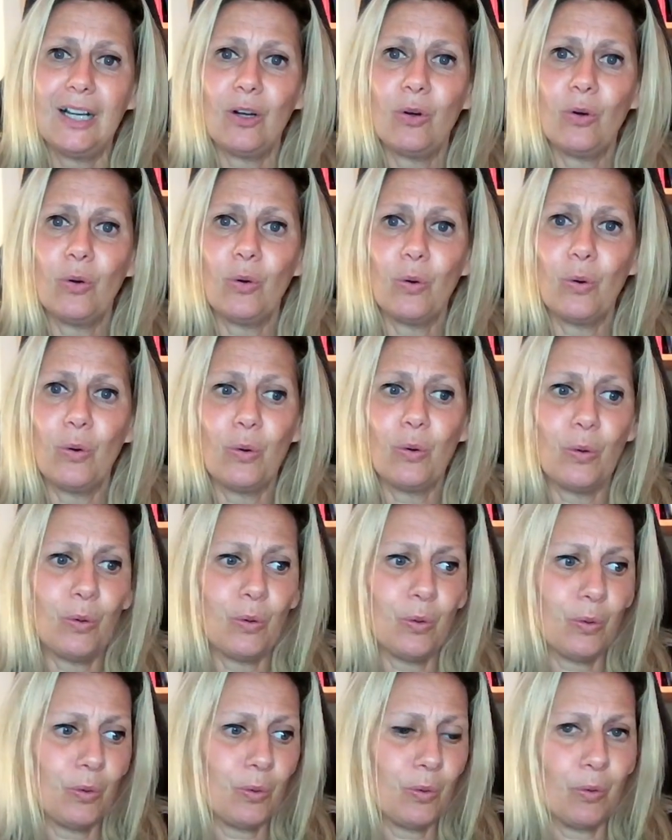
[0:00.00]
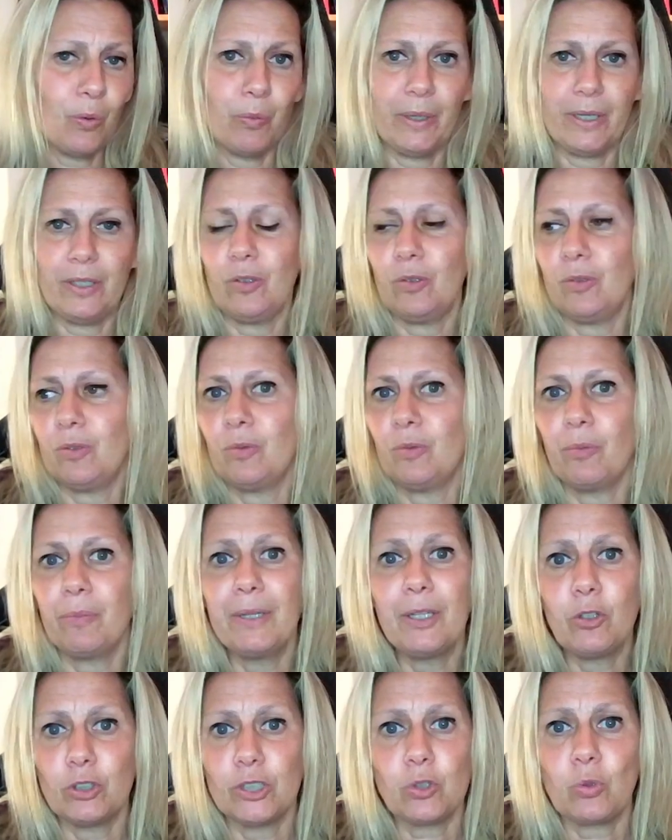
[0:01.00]
o, bueno,
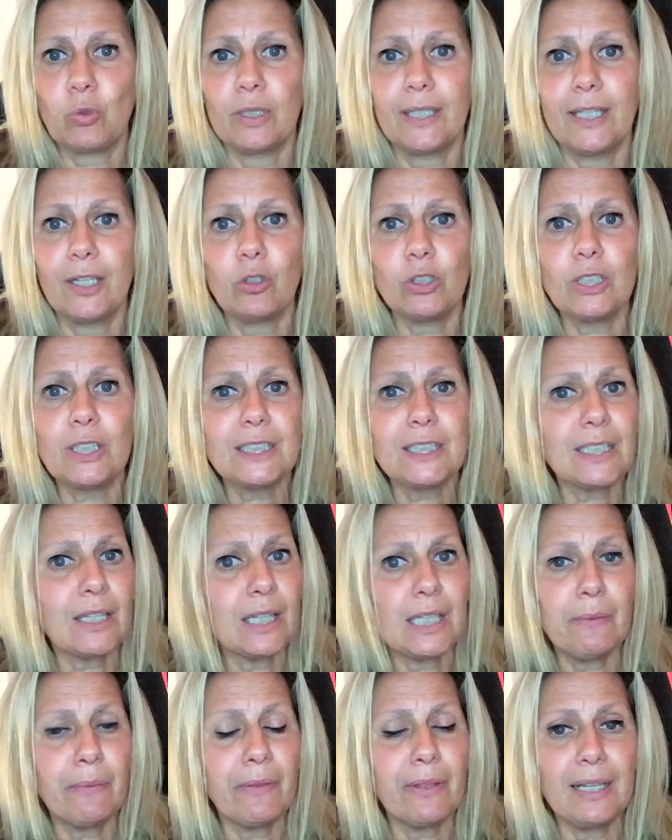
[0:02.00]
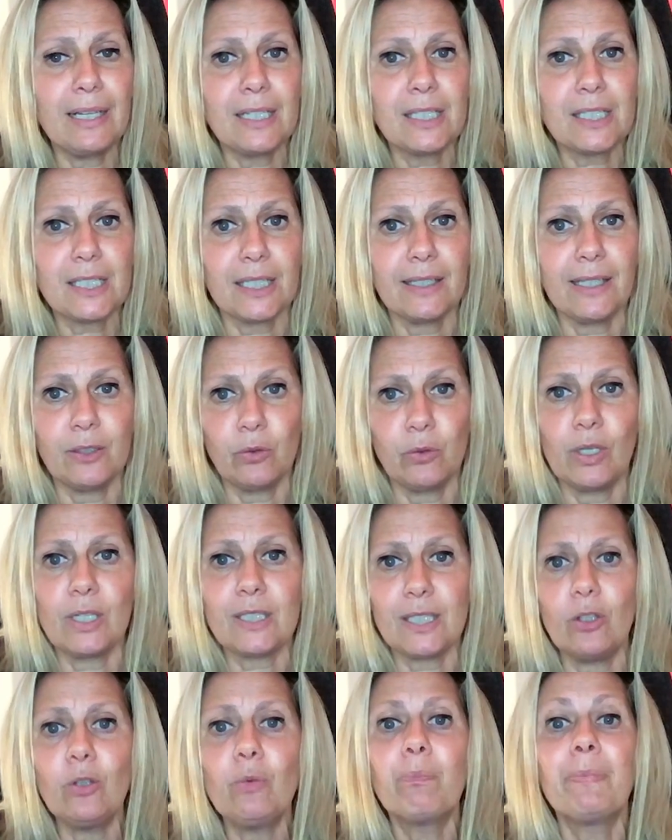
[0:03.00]
mil cosas, cualquier cosa que se derive de la ansiedad, de un
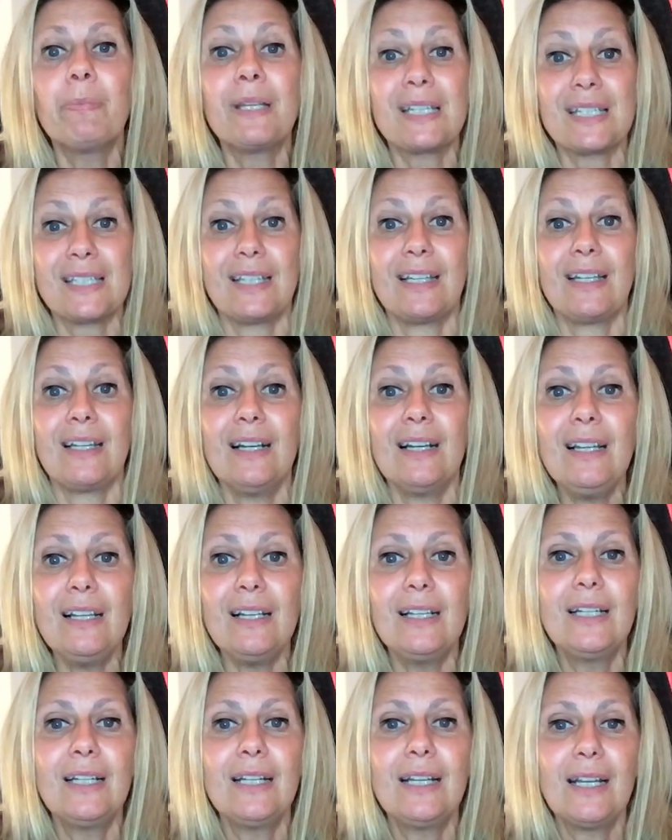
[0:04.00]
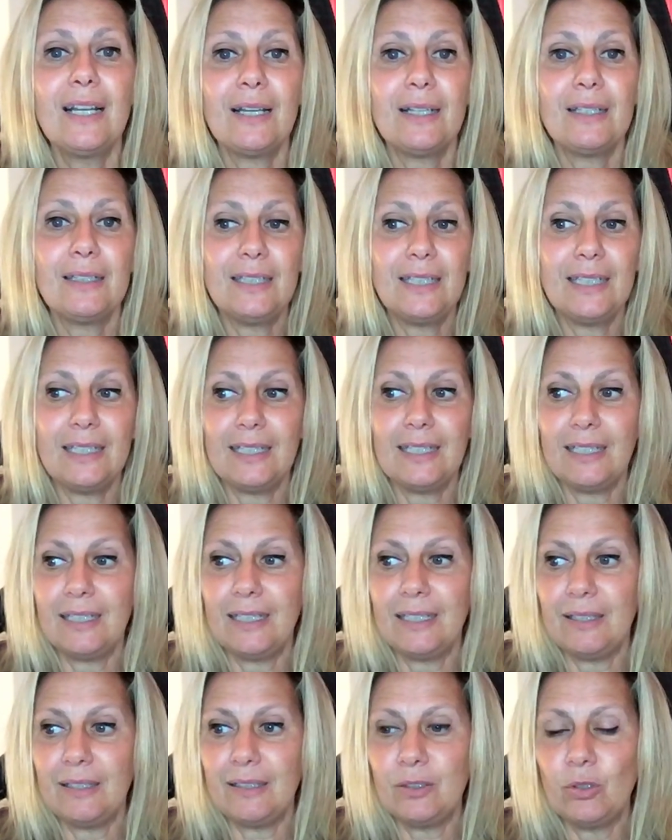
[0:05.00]
estado visceral
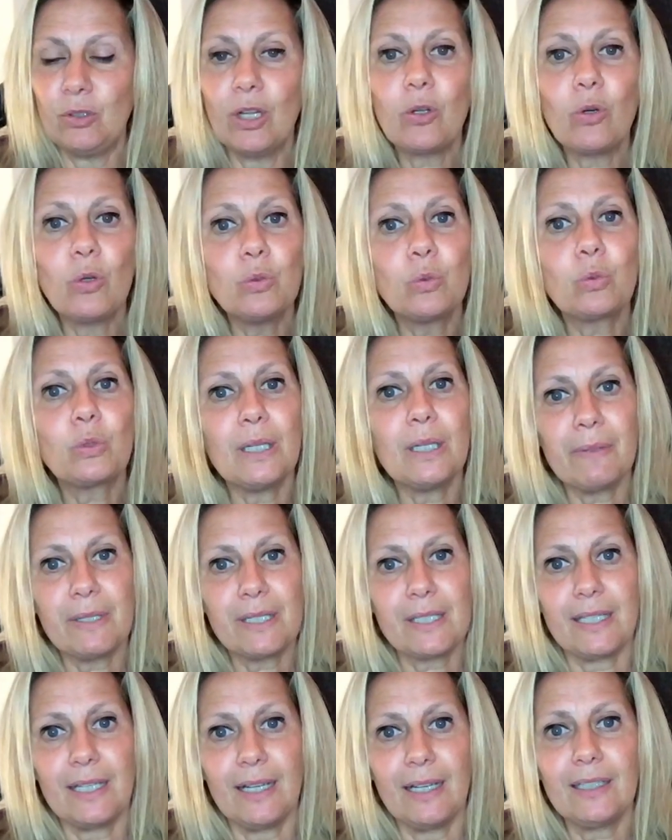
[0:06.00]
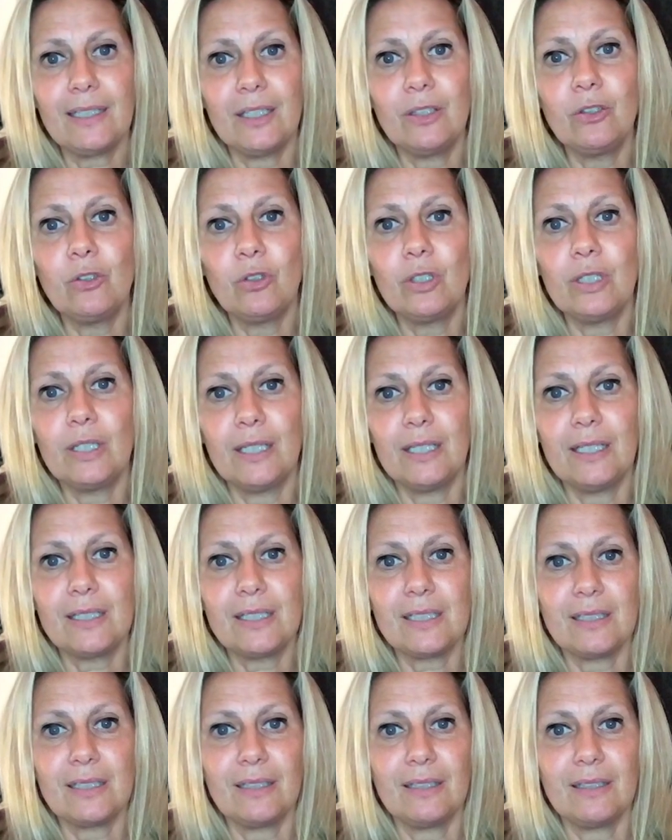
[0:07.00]
de, una conducta visceral que no
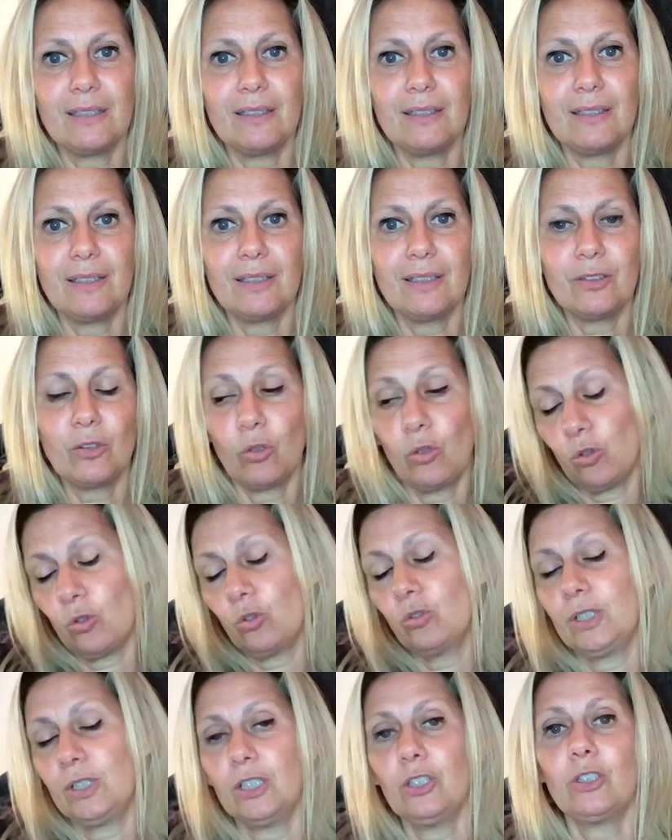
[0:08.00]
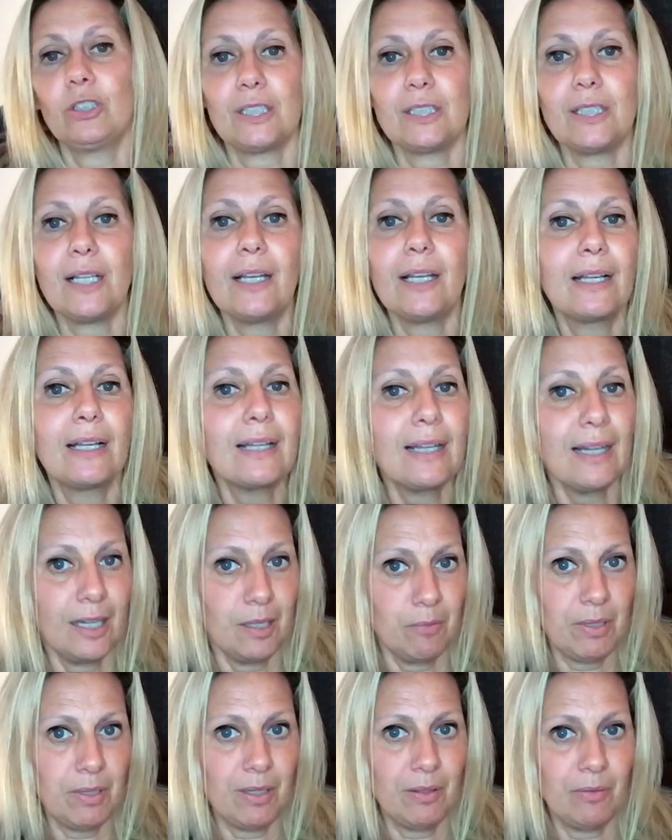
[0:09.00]
es eh, todo lo contrario, es estar en
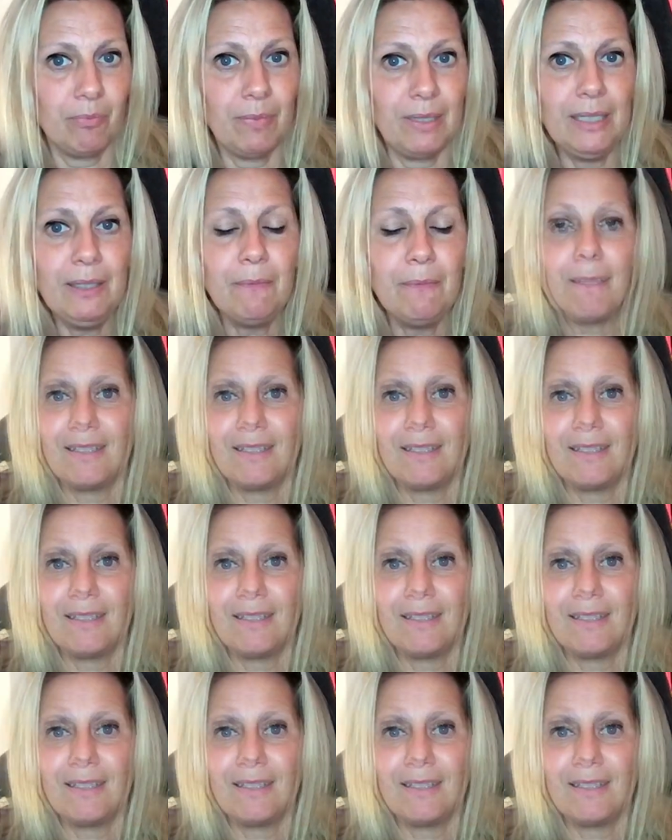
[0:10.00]
calma, ¿vale?